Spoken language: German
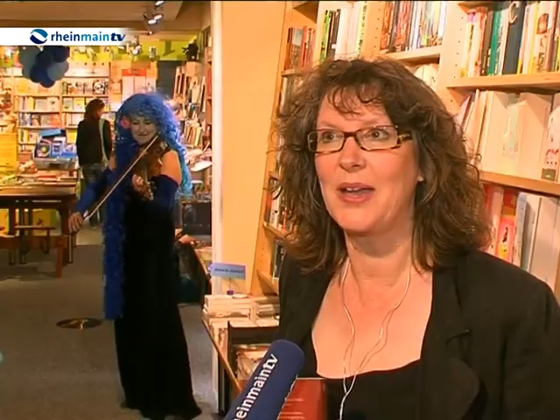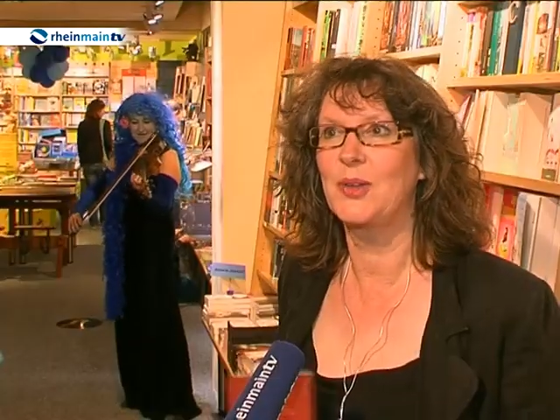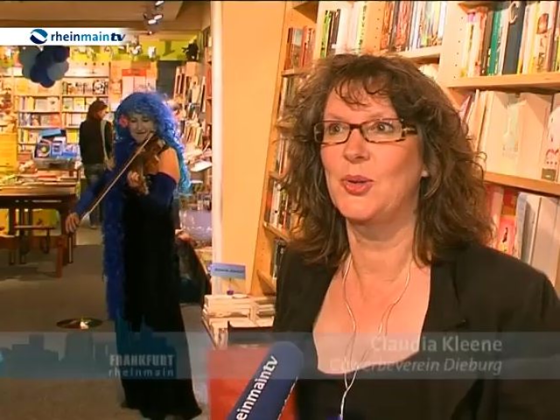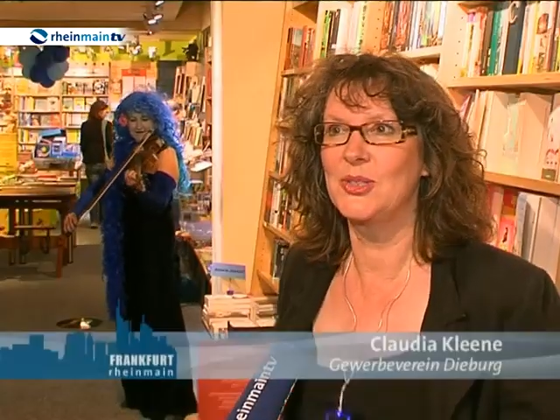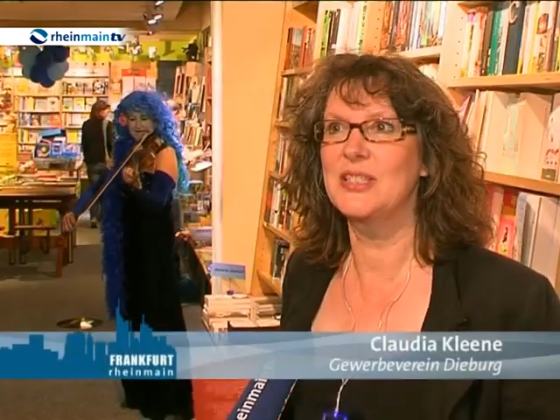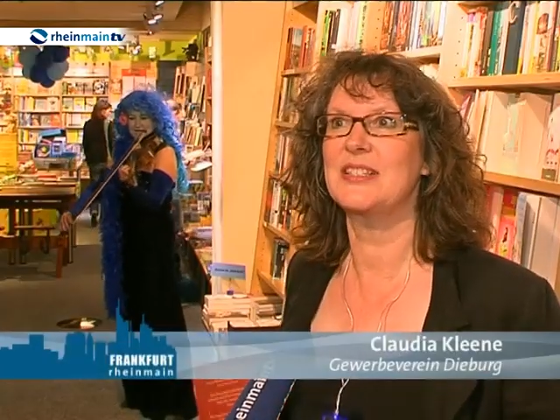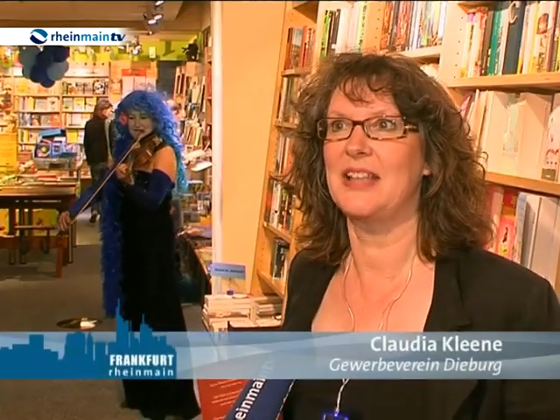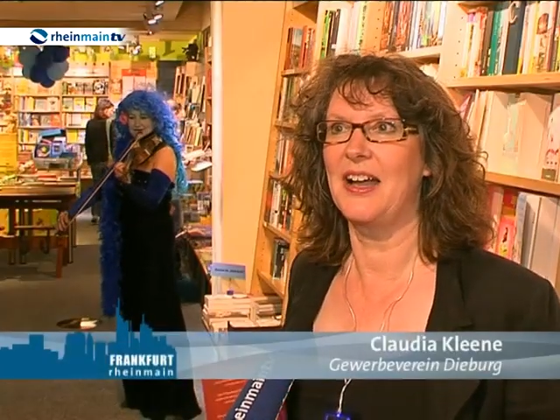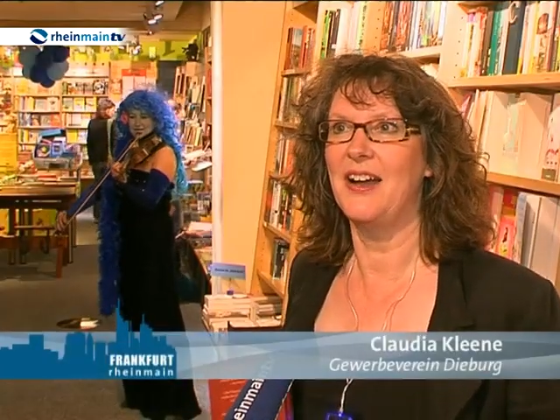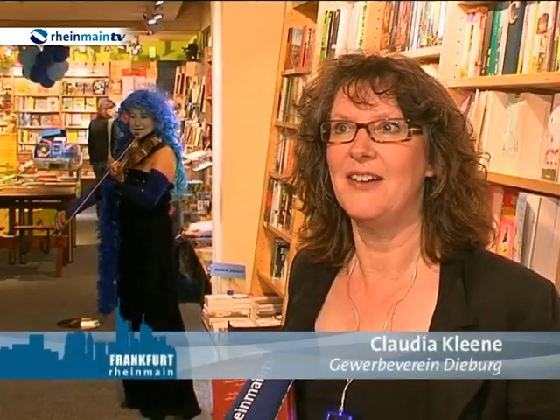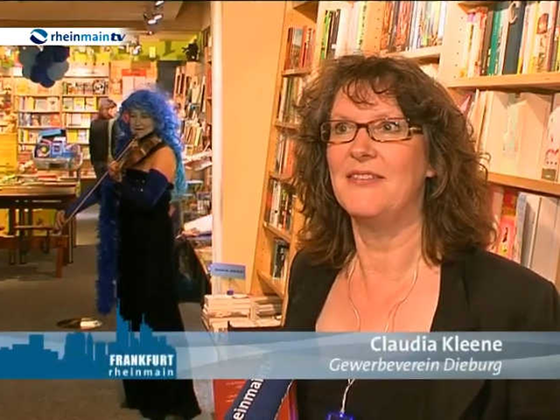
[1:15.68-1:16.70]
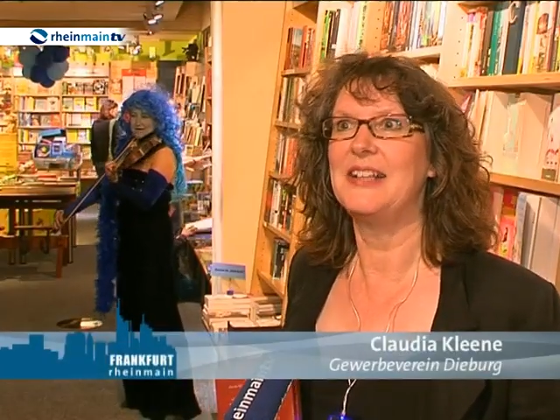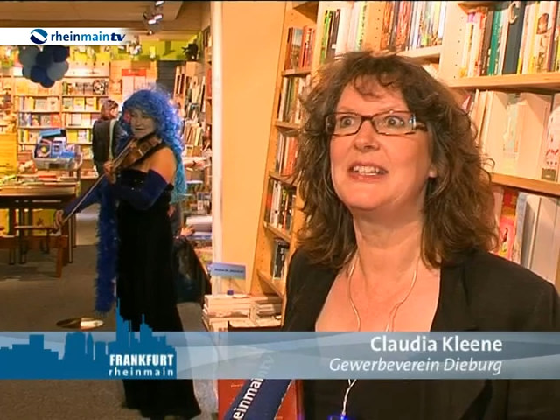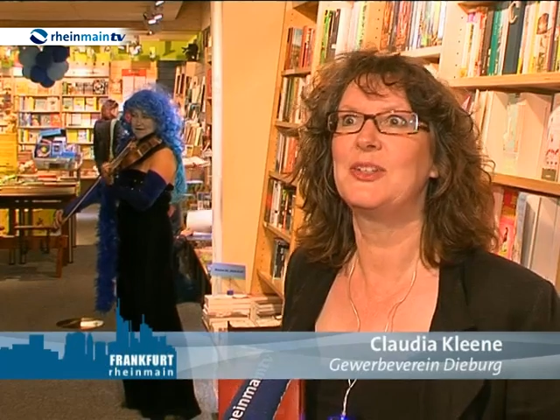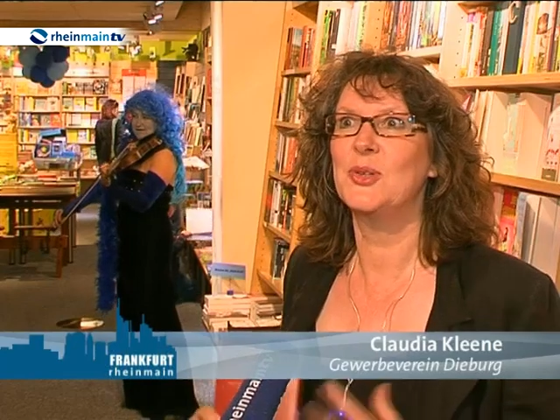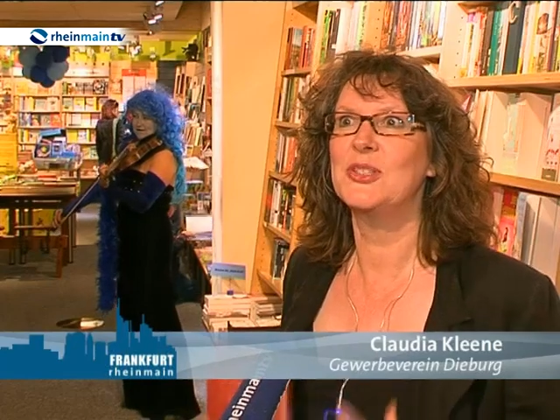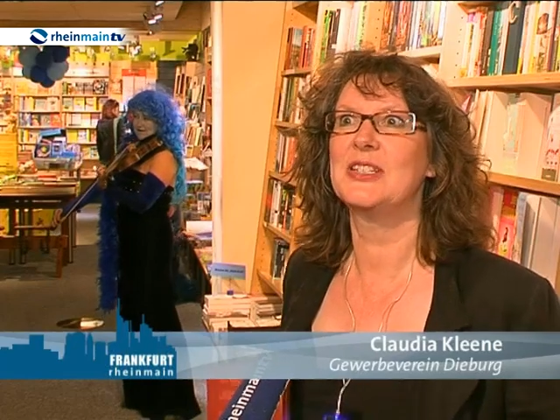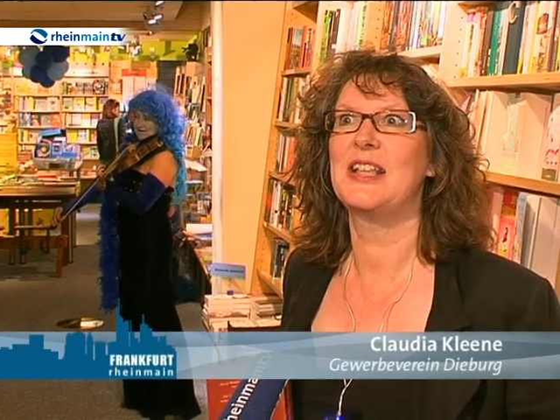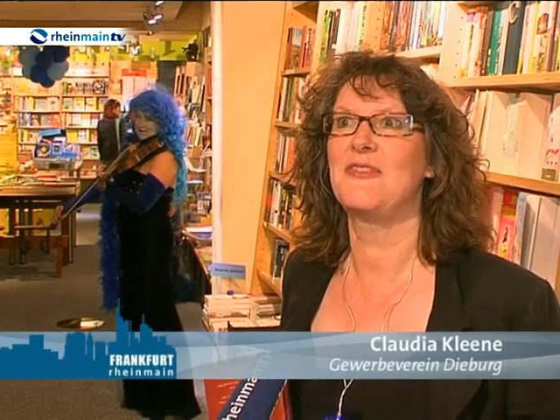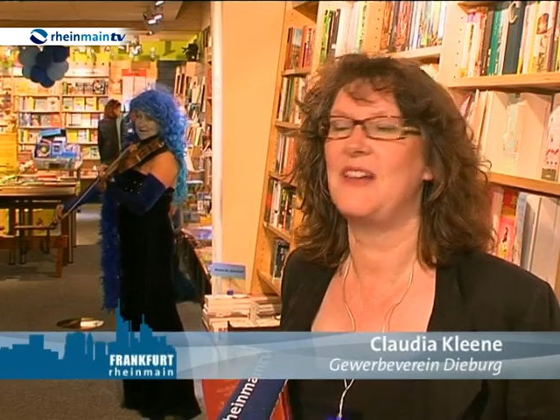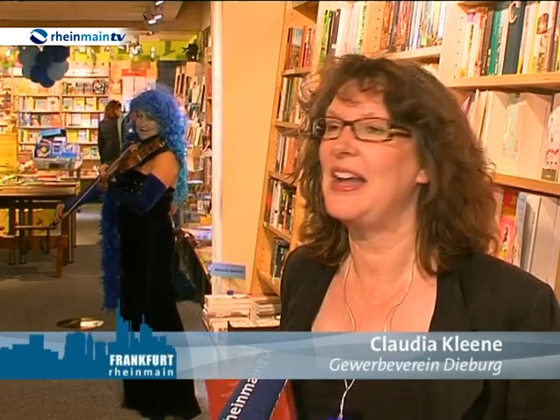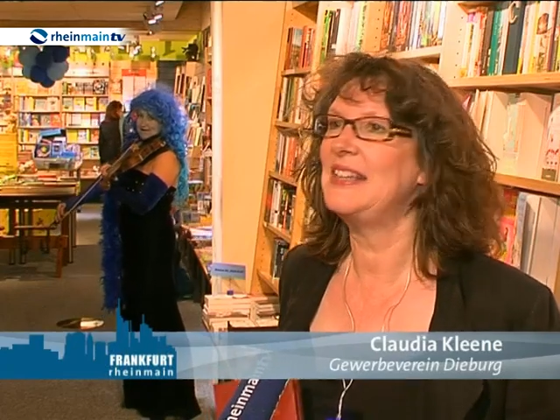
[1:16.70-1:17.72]
mehr Künstler, weil die
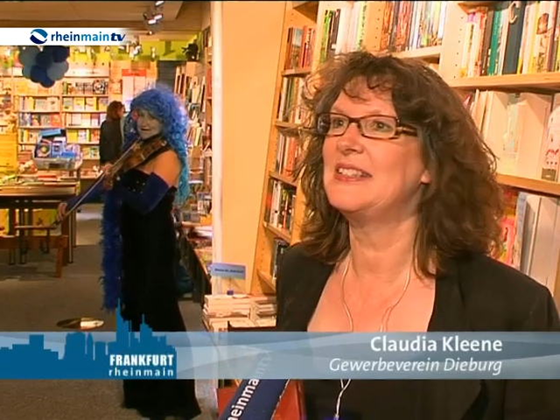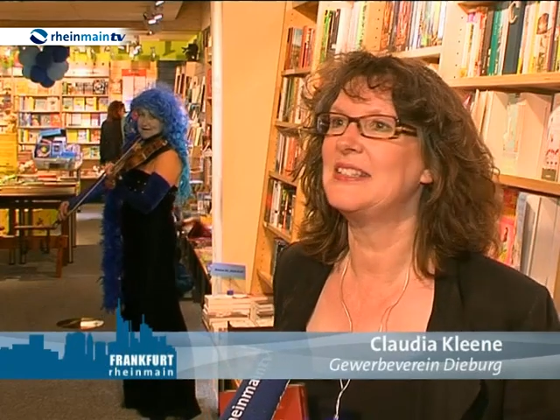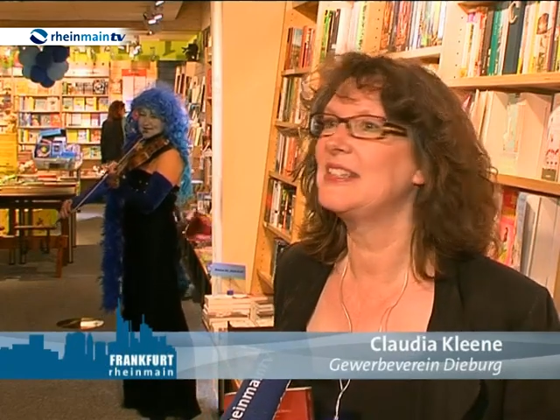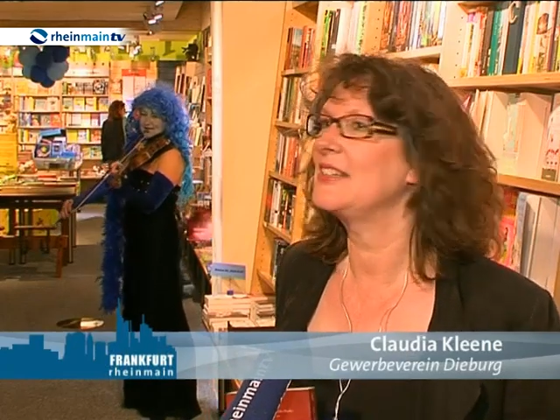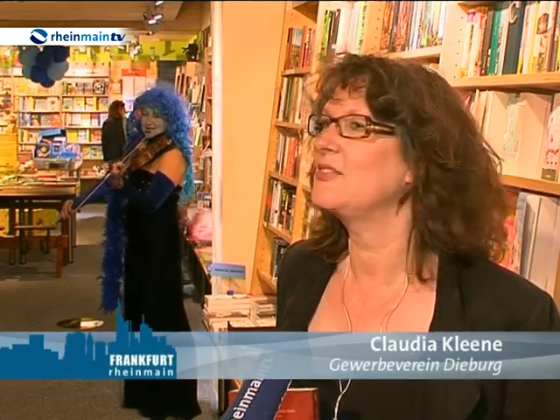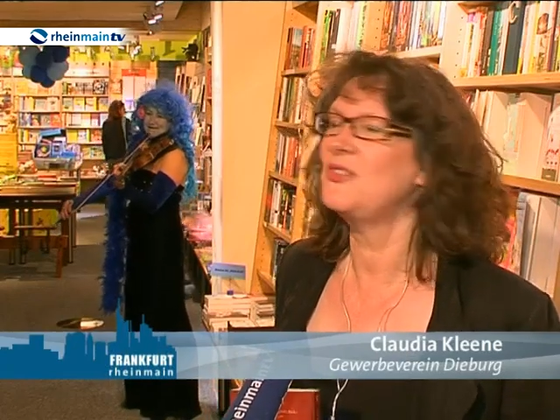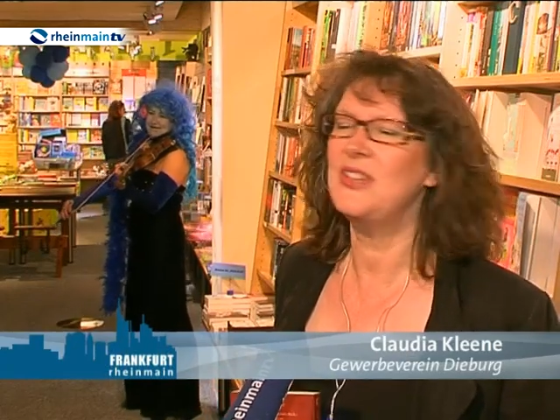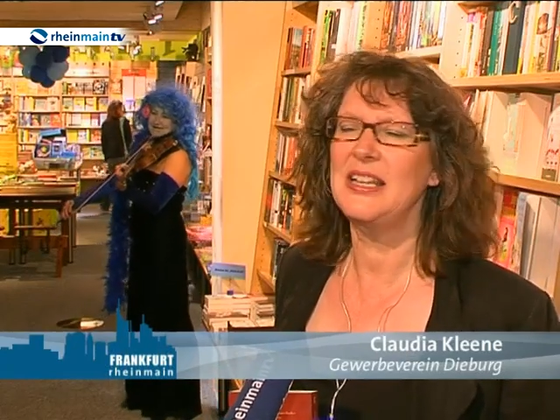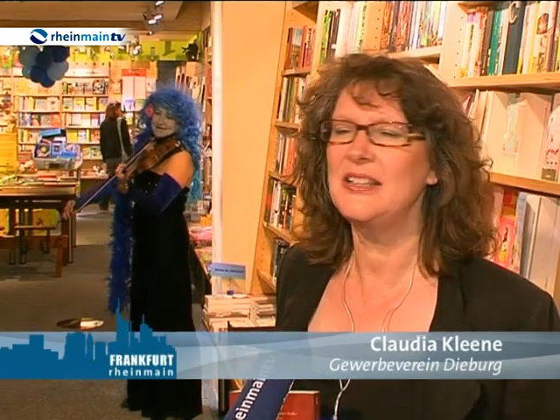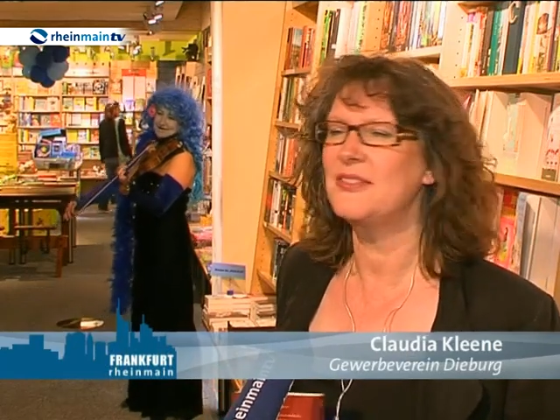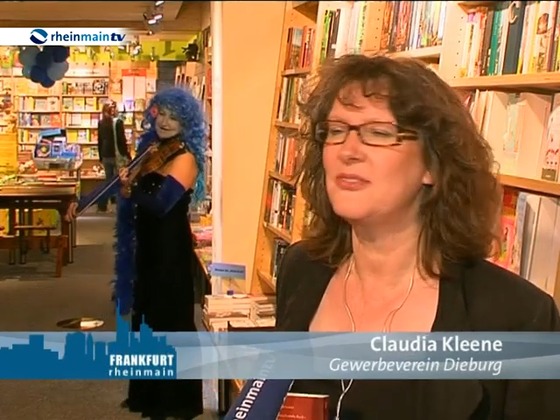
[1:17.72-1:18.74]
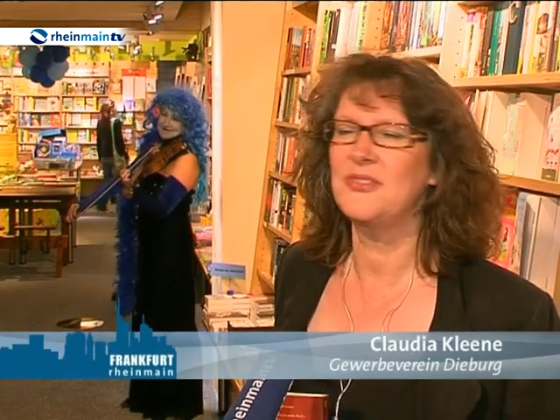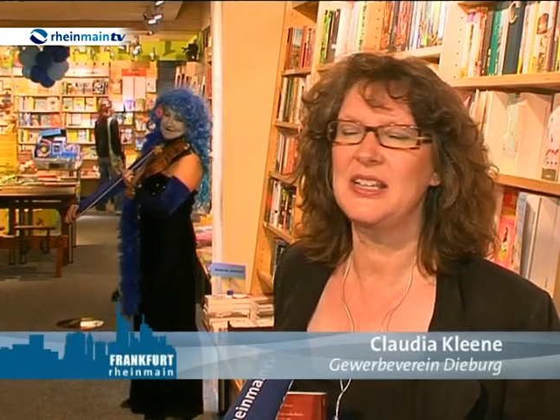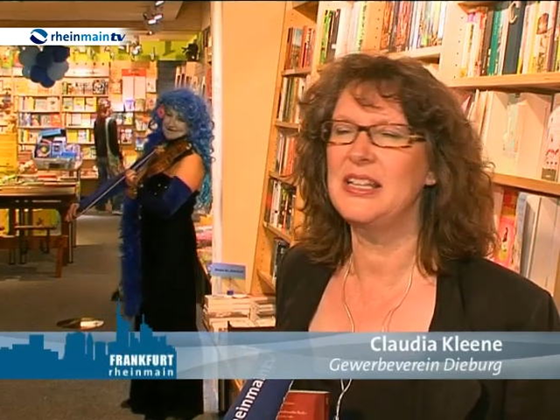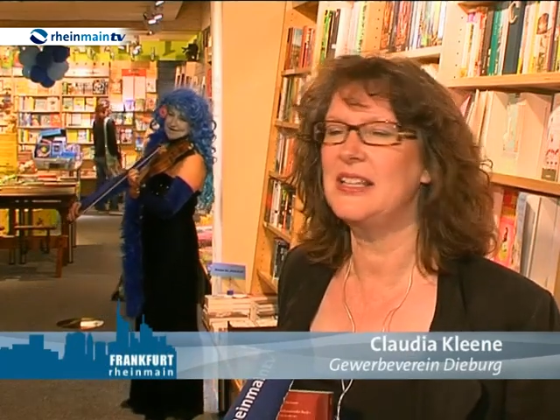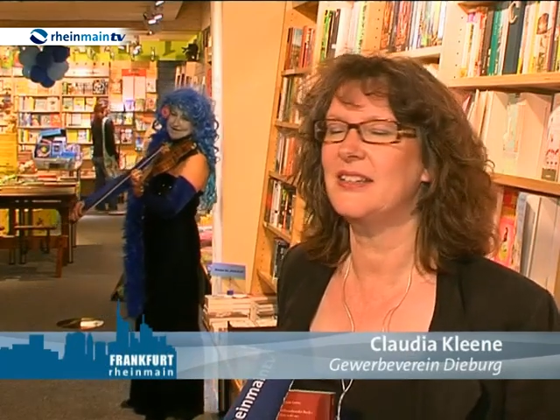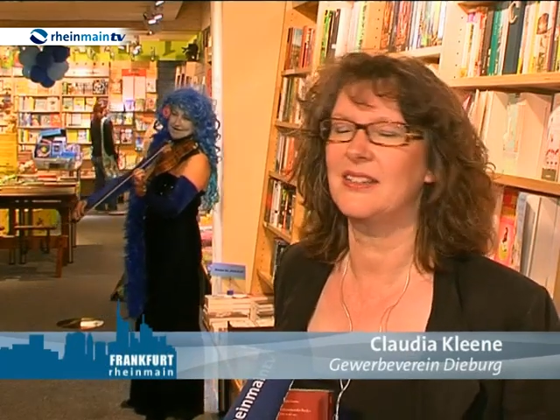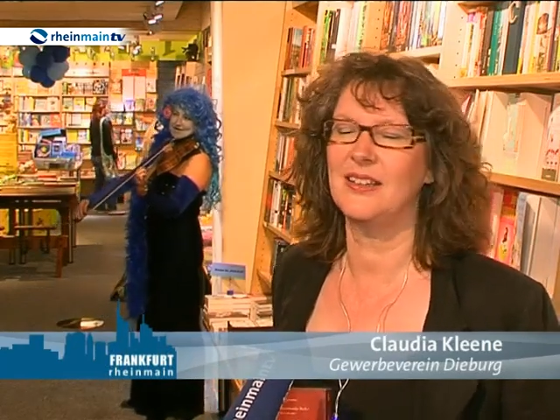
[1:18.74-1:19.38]
Künstler fallen in den vielen, vielen,